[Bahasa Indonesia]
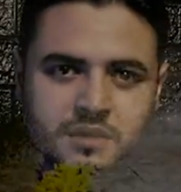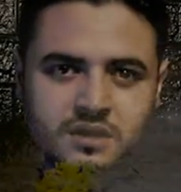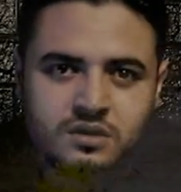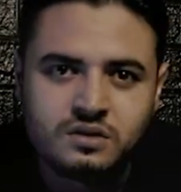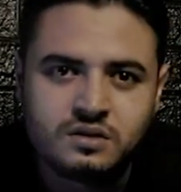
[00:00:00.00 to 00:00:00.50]

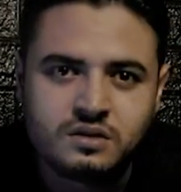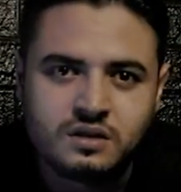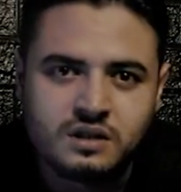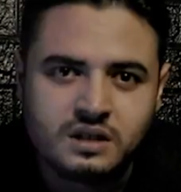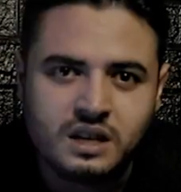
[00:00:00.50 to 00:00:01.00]
masuk
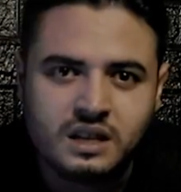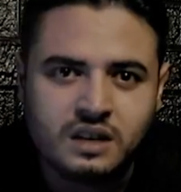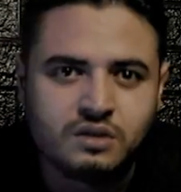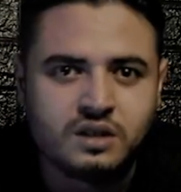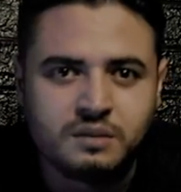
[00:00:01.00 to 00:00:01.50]

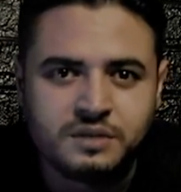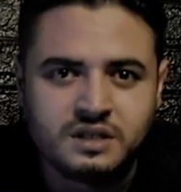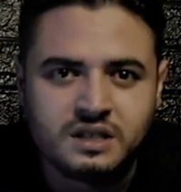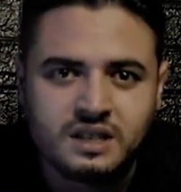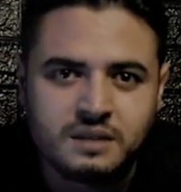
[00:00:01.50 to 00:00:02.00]
kategori
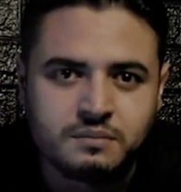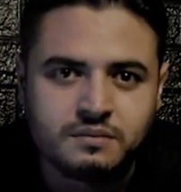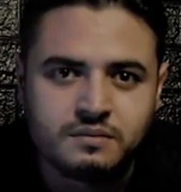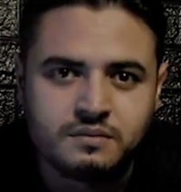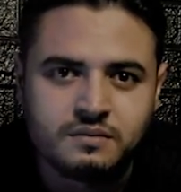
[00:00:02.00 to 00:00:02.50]
mencekam
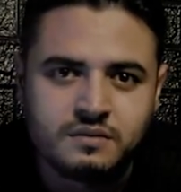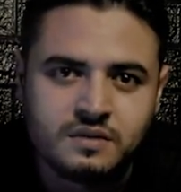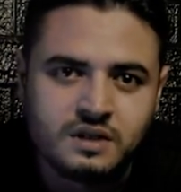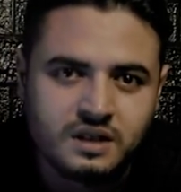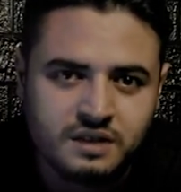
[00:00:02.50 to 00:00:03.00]

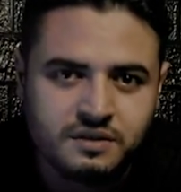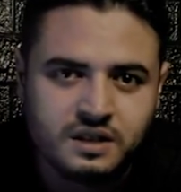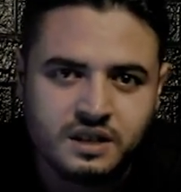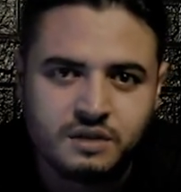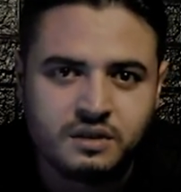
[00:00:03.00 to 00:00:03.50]

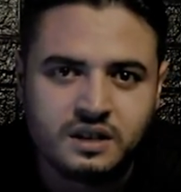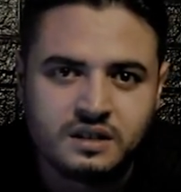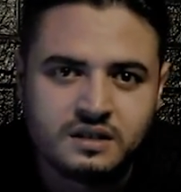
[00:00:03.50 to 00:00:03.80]
level dewa.